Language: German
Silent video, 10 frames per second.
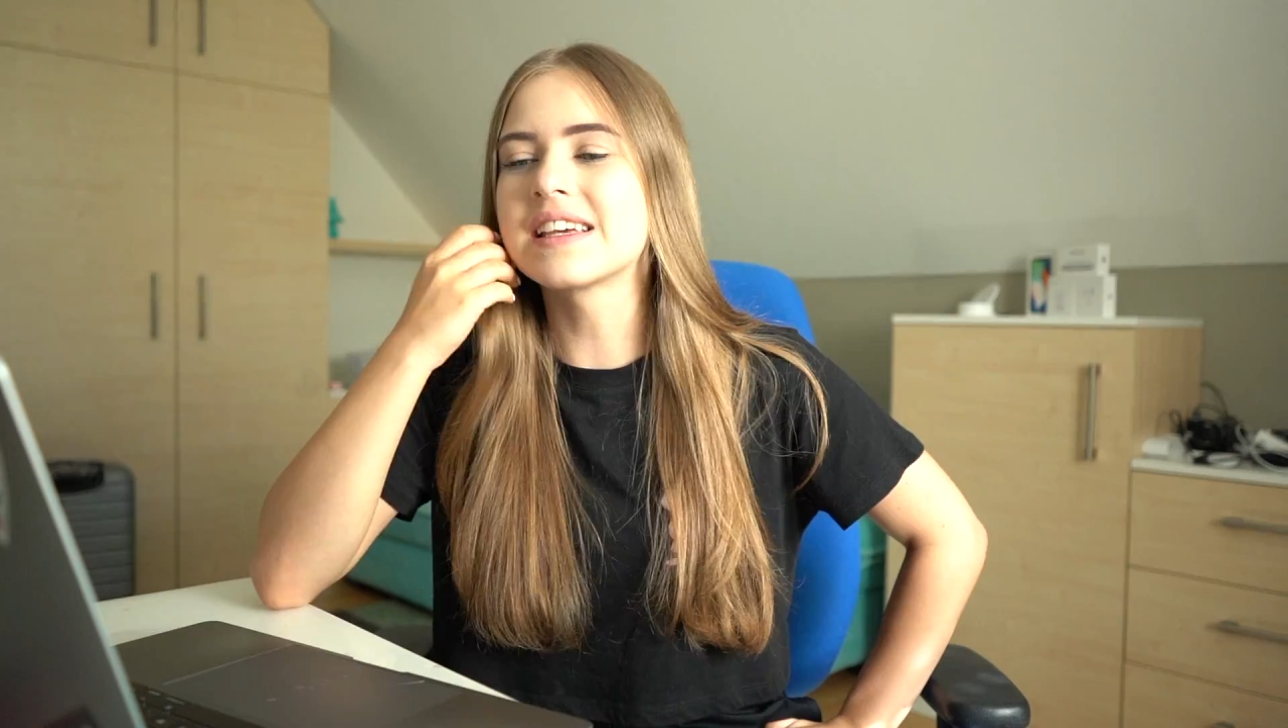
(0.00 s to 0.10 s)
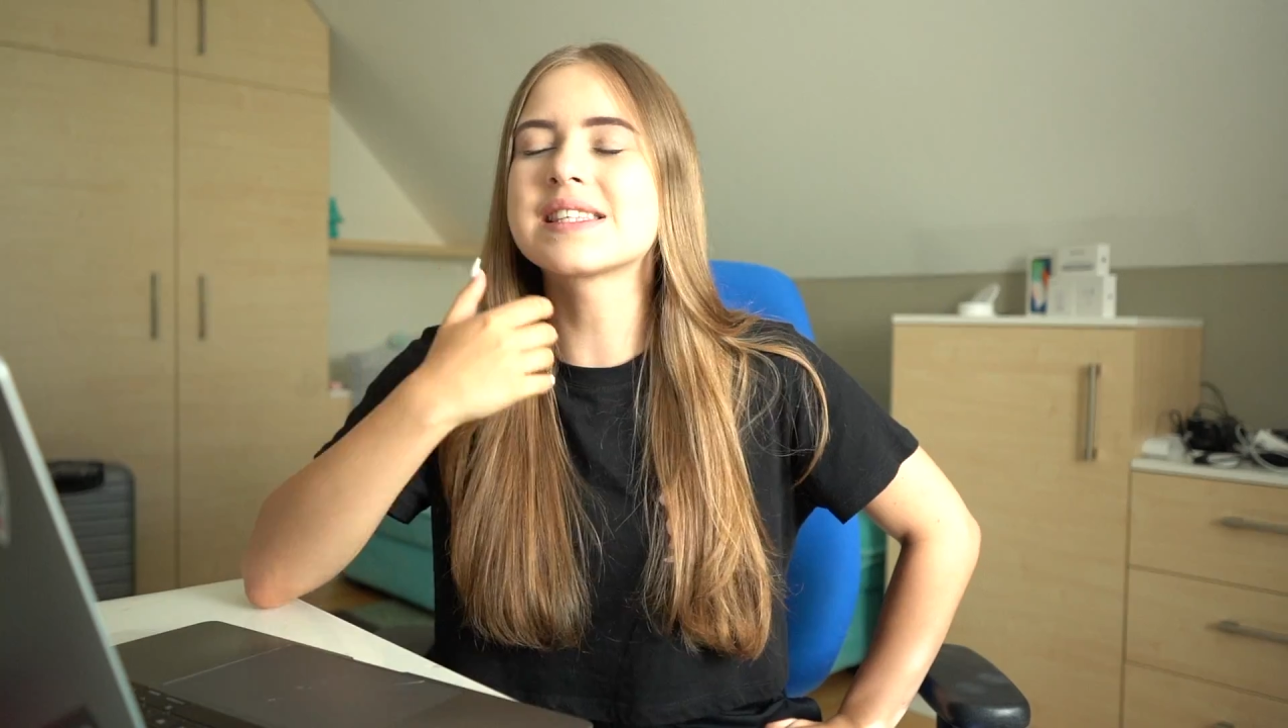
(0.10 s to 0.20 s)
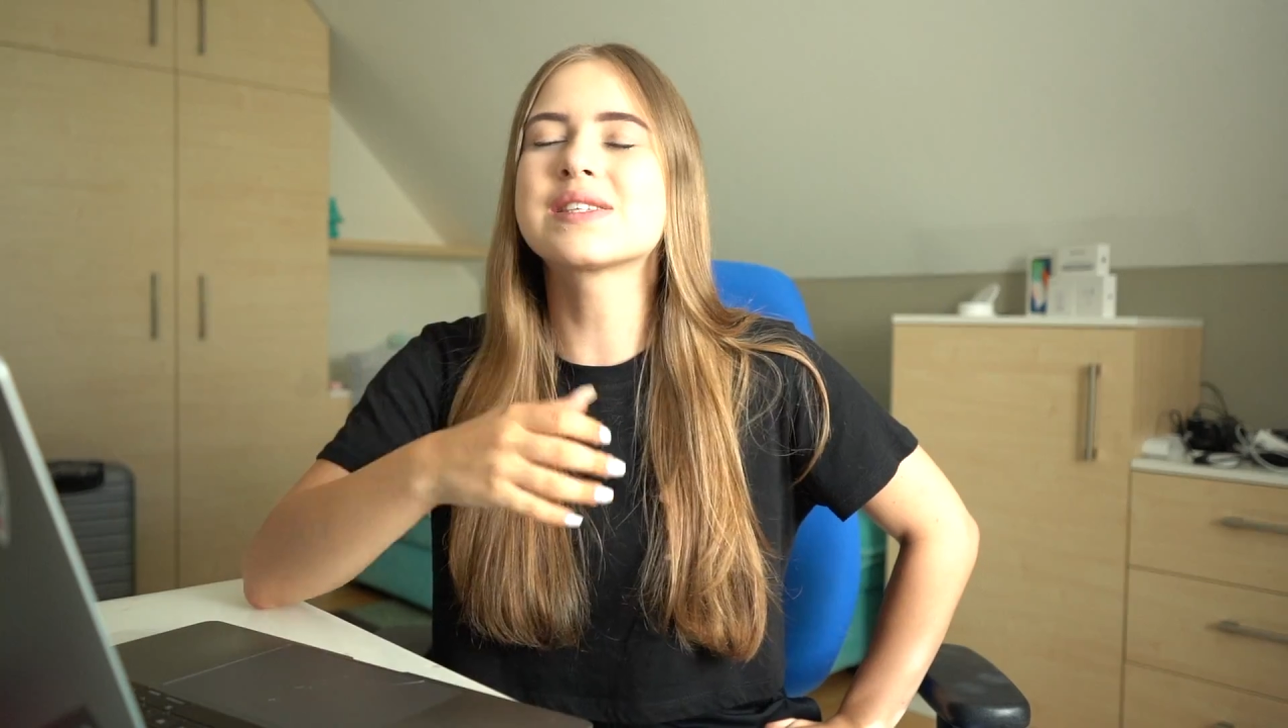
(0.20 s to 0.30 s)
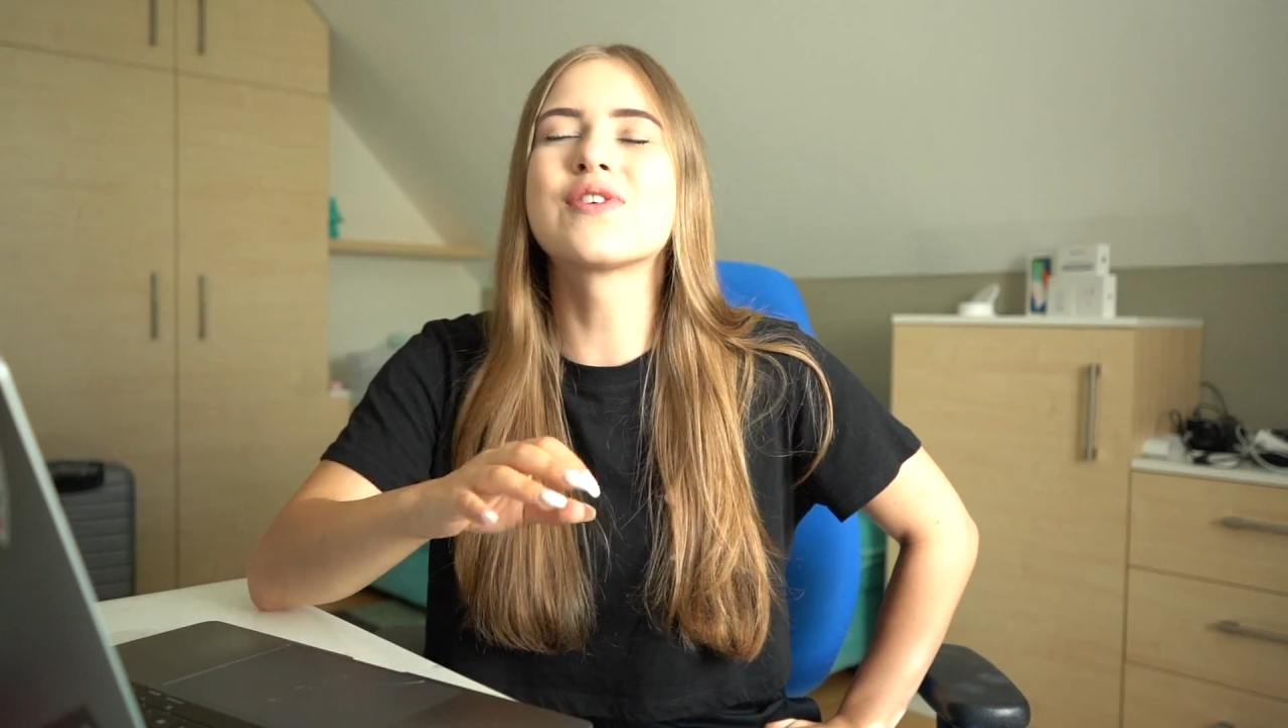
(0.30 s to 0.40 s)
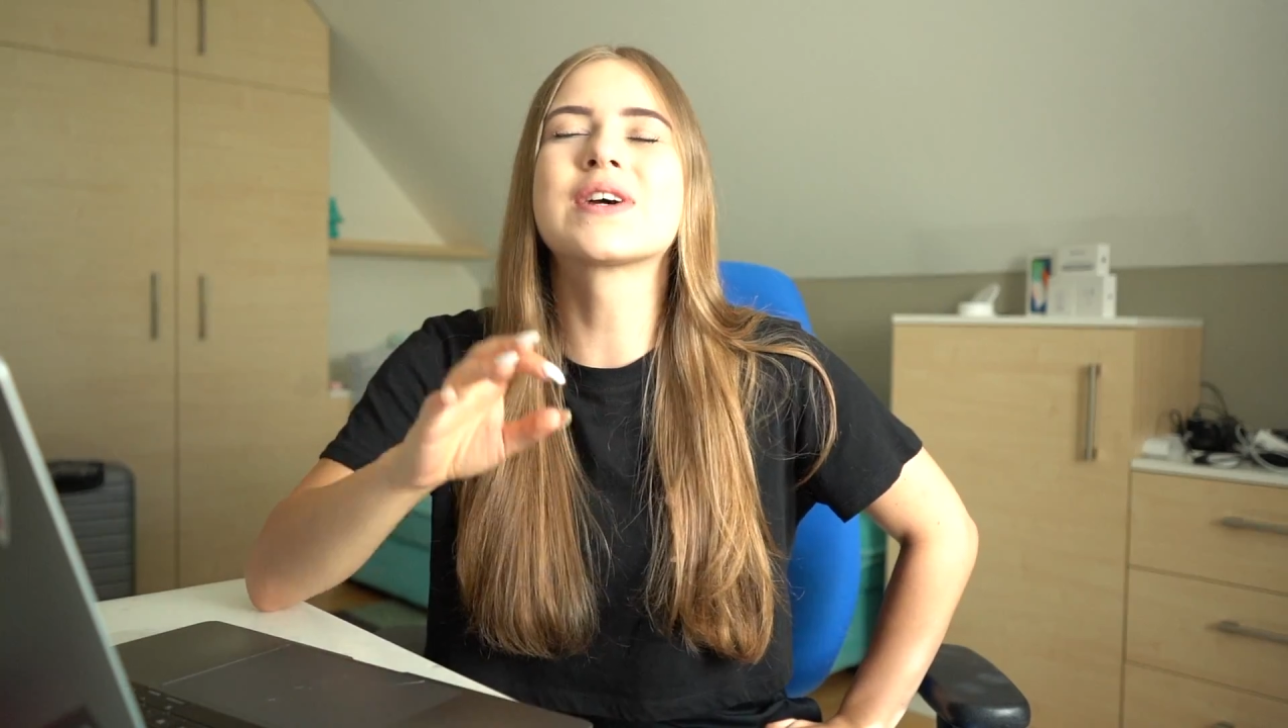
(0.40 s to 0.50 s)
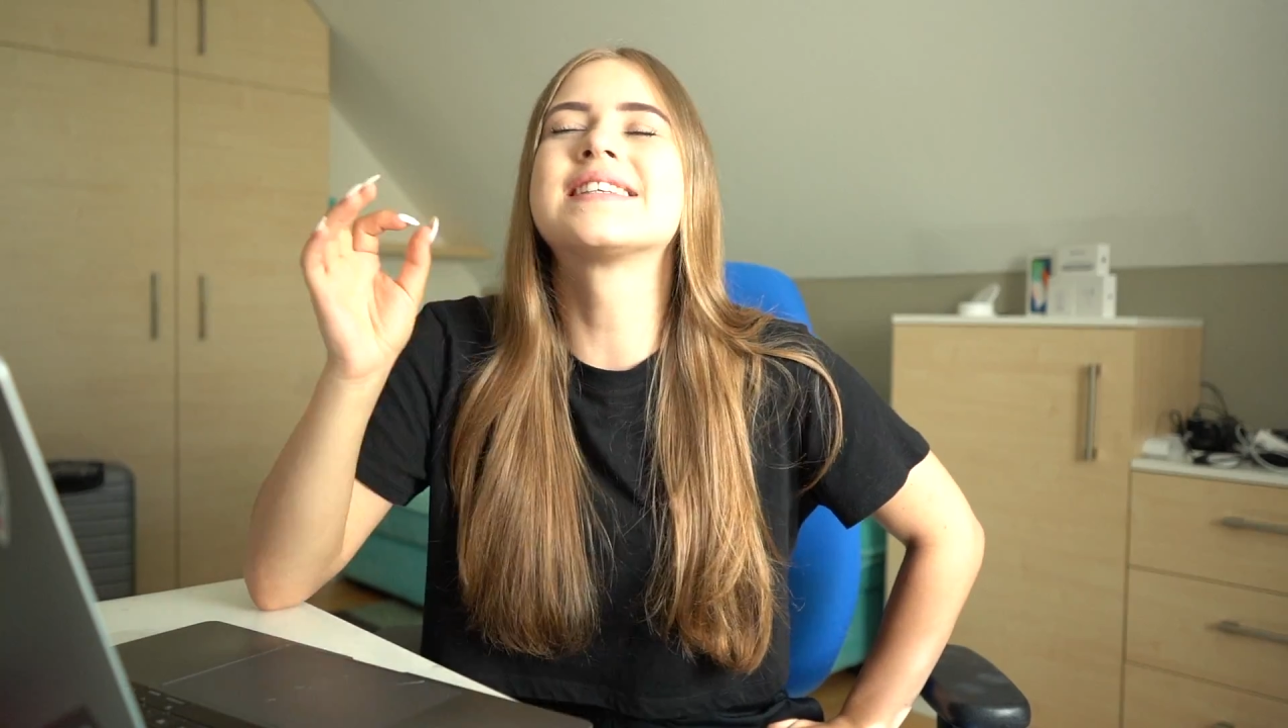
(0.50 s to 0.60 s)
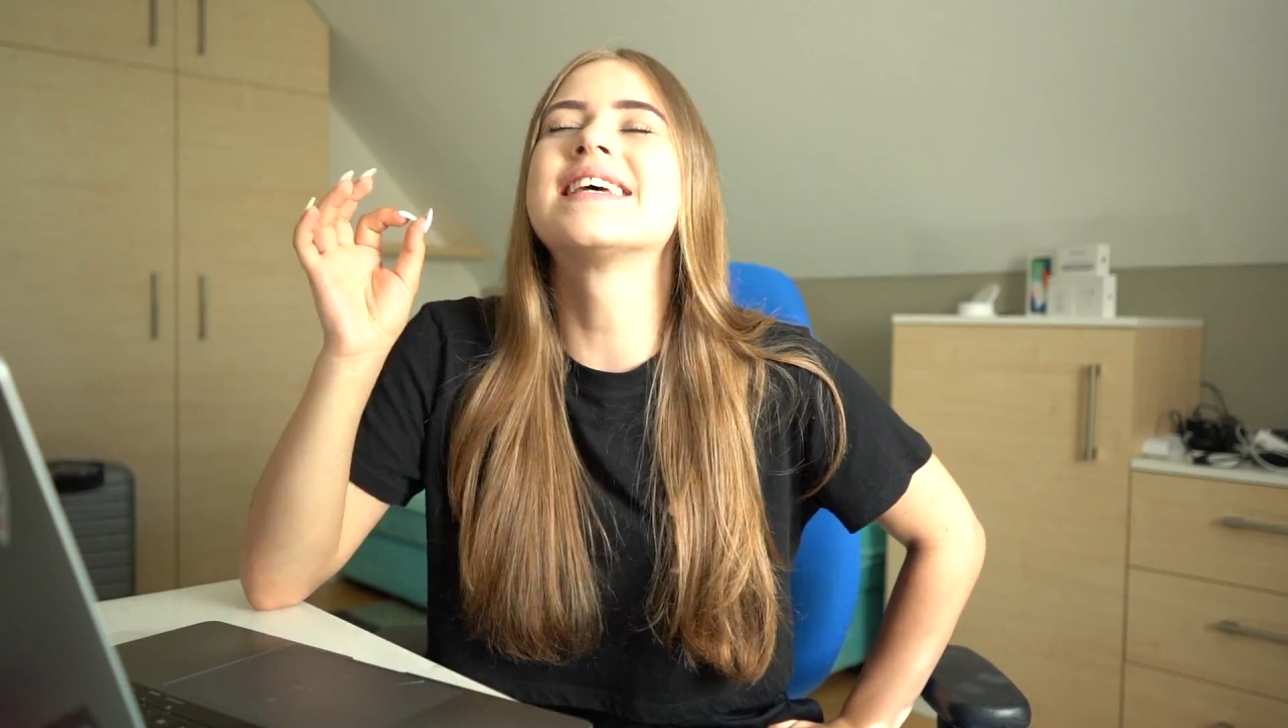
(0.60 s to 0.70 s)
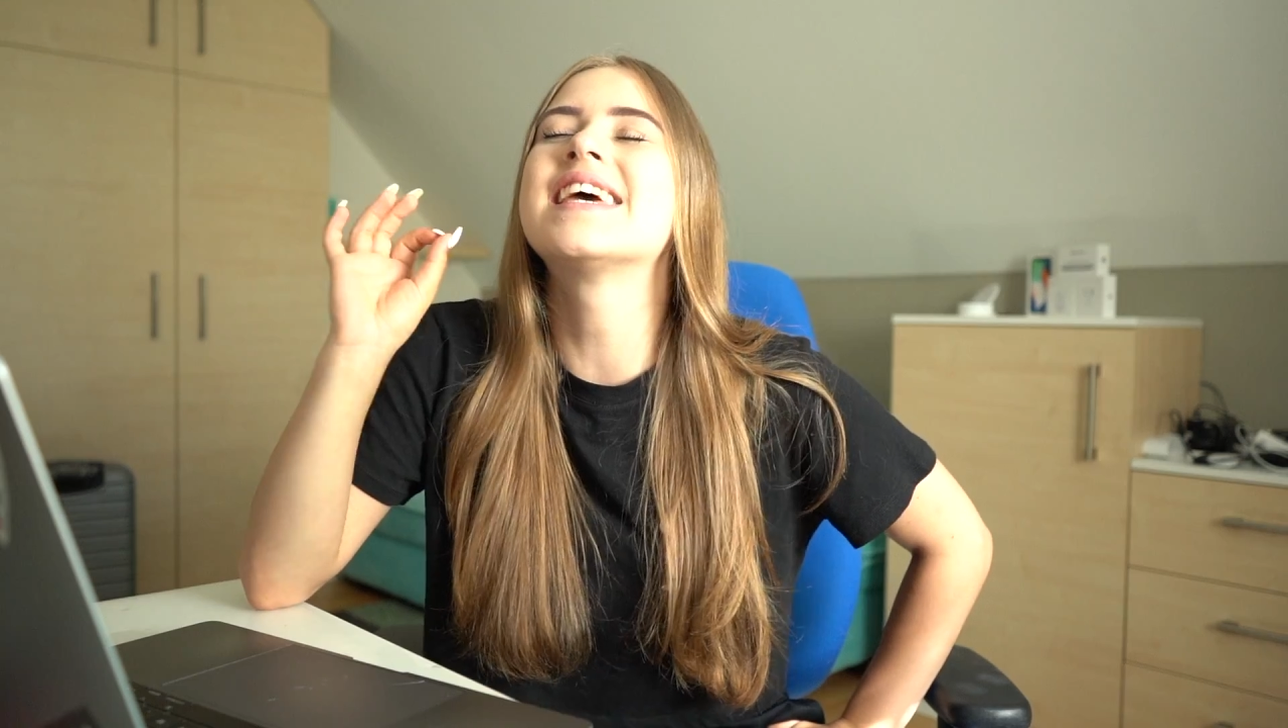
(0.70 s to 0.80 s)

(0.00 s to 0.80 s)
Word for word: Das ist wirklich